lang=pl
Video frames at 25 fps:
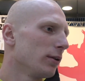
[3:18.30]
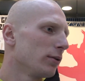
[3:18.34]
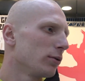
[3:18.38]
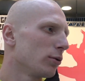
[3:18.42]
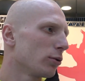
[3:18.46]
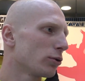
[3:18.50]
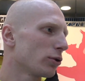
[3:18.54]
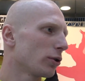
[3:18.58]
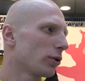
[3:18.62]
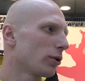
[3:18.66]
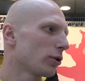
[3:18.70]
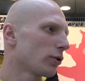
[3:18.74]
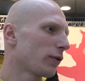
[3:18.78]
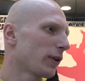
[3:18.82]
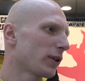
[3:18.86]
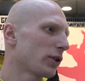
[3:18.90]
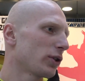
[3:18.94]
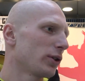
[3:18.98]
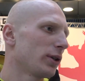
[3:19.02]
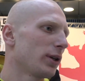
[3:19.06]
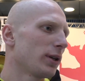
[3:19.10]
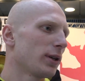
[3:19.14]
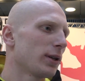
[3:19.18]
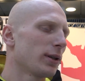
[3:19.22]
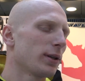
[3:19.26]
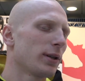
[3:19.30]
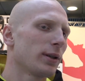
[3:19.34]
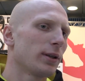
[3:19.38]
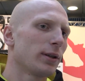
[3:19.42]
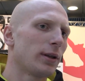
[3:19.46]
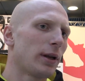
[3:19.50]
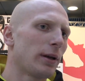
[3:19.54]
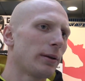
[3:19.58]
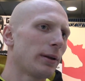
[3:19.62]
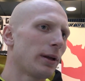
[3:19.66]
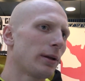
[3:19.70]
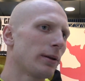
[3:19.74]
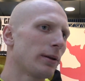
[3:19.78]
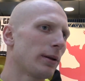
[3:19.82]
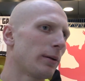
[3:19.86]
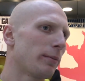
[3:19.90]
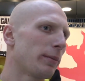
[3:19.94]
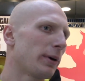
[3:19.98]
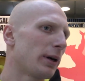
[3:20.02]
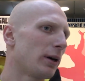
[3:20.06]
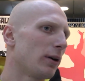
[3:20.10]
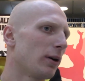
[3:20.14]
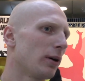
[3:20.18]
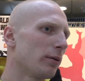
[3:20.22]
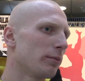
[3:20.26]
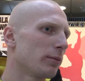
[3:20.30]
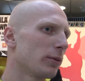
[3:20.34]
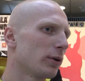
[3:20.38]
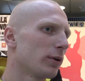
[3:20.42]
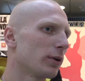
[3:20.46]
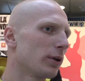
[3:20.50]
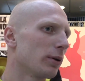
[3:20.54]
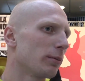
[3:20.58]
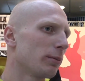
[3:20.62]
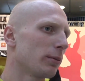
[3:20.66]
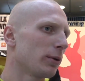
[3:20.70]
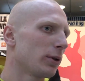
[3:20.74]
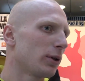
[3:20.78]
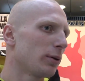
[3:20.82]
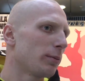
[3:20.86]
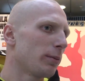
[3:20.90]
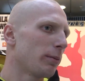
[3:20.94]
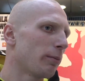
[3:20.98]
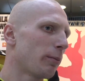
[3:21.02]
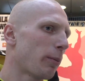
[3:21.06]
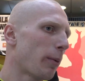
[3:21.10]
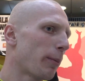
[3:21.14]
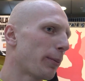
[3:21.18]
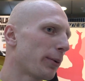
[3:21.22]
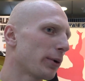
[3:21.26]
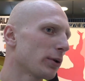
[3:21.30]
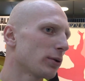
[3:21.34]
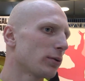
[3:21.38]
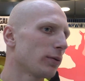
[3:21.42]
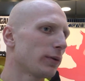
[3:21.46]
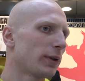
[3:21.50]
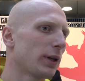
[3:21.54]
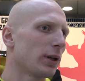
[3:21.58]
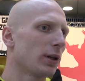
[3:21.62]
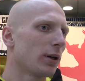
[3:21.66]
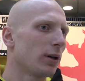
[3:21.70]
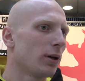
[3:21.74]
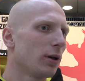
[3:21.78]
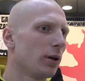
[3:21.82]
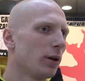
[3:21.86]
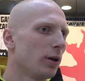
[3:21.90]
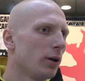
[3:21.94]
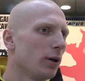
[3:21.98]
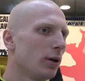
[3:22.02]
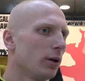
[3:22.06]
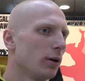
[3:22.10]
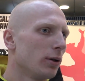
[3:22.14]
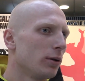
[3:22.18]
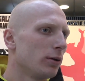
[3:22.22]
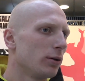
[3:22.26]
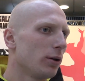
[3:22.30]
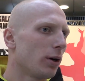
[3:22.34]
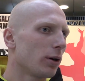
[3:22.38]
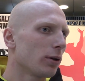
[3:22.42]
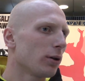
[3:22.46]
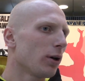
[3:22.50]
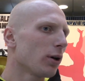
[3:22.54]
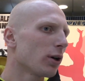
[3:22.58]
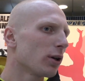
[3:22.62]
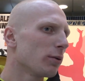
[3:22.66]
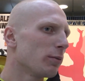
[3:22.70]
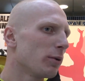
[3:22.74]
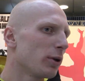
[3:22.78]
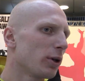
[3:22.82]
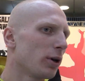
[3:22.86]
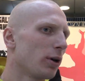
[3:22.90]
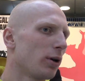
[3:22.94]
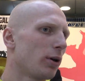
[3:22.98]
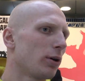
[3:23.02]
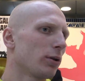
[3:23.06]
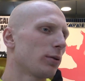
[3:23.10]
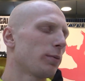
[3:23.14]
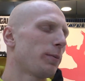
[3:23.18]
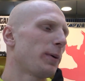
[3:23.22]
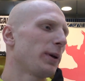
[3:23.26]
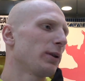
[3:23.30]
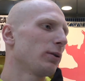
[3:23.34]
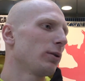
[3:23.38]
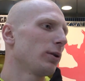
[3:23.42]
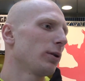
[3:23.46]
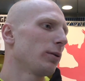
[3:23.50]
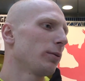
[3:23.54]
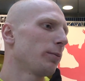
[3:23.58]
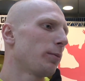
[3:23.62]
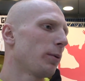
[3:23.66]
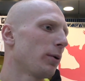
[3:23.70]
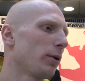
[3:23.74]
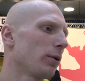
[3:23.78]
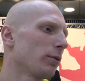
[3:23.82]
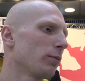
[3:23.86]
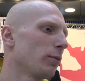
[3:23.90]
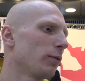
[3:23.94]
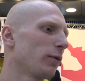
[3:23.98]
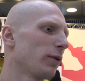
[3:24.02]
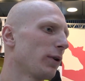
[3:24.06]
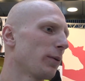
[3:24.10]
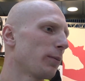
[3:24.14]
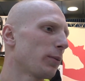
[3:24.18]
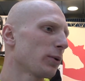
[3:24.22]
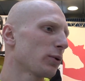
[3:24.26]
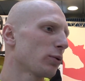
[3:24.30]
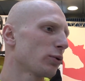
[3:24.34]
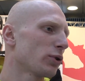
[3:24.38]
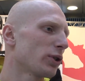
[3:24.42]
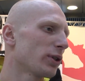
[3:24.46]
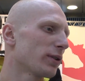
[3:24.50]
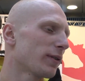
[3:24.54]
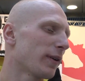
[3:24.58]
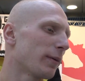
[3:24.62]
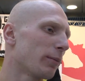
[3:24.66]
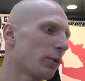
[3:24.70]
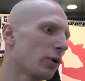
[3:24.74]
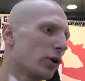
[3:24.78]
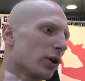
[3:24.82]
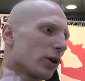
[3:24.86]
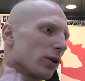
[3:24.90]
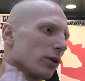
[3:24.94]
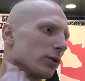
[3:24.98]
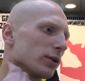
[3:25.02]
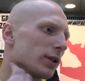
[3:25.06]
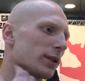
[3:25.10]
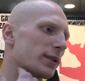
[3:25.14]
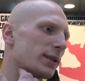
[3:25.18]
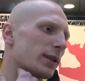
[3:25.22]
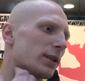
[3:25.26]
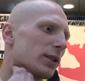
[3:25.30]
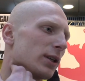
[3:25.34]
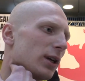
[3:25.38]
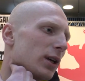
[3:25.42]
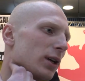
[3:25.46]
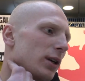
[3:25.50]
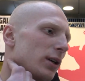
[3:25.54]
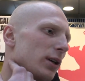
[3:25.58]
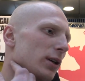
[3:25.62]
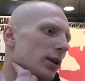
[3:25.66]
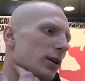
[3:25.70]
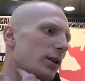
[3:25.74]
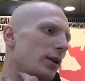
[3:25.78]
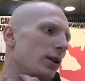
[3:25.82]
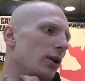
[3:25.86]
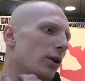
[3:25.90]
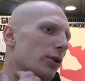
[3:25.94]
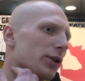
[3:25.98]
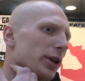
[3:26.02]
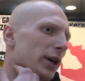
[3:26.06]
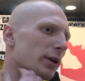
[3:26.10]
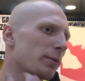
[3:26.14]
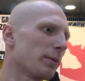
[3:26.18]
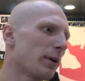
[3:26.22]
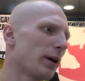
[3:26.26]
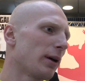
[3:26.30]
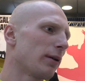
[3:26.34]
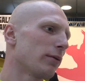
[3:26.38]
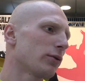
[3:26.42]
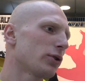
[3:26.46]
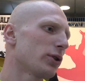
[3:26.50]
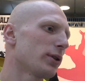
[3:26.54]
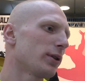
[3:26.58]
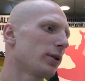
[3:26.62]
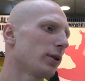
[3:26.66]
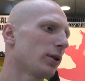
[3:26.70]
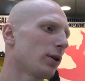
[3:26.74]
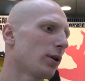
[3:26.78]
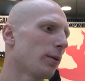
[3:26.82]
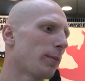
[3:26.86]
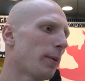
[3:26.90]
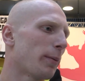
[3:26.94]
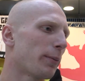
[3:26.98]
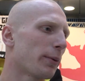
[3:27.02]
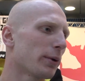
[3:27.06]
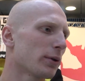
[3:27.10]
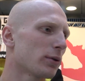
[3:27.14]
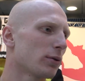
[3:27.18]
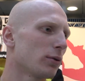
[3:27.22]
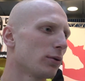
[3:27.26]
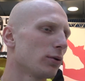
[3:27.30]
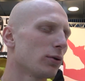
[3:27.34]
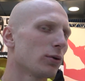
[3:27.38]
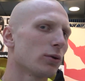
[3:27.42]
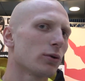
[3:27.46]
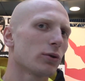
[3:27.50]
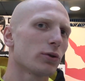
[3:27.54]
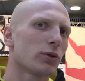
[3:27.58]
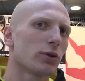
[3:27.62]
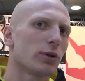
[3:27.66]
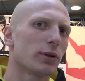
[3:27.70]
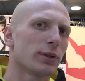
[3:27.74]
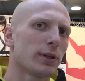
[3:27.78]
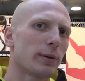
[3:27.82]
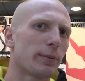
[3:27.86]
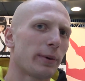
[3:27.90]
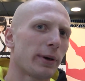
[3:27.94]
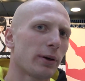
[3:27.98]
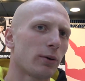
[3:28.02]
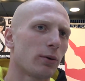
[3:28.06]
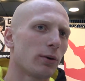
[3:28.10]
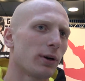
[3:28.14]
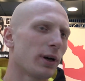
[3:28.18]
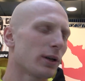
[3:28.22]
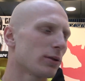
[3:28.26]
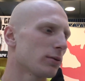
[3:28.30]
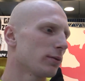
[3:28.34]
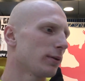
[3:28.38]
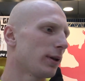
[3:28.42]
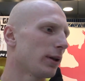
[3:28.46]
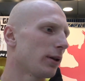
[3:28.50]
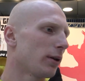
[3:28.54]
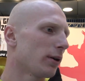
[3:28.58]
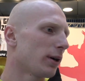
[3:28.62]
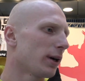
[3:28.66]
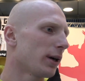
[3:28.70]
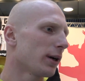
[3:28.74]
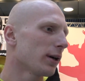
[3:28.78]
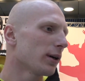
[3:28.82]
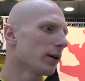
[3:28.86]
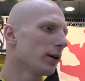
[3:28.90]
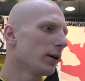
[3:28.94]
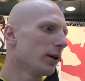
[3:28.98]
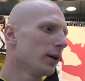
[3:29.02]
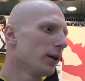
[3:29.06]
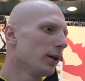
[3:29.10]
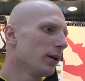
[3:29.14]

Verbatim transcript: Dużo doświadczenia na, nabrałem. Gdybym, gdybym po prostu wtedy no, nogi mi odpadły, odmówiły posłużeństwa, bo i kondycyjnie i oddech miałem wszystko, tylko po prostu już zabrakło gazu na nogach.